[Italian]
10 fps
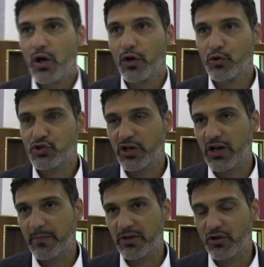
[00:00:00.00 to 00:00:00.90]

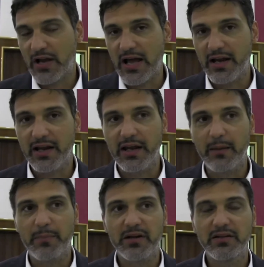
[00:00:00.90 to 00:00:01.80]
riuscire a
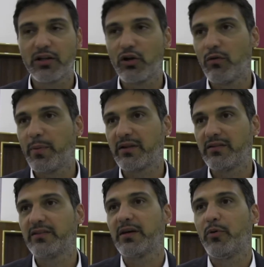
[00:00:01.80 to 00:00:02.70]
migliorare partita dopo
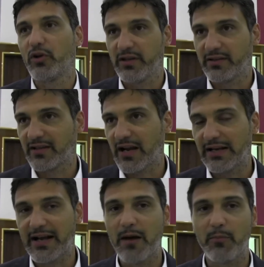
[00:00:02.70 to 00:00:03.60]
partita e poi sarà
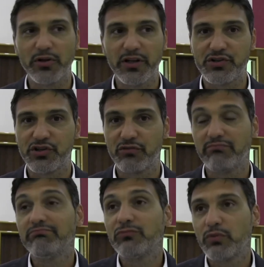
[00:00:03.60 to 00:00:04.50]
il campo a dirci
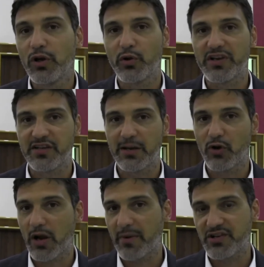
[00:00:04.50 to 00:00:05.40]
quello che
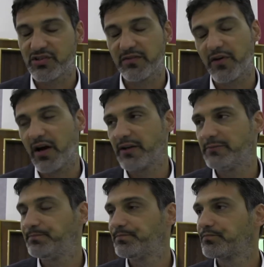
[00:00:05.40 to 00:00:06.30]
saremo capaci di fare.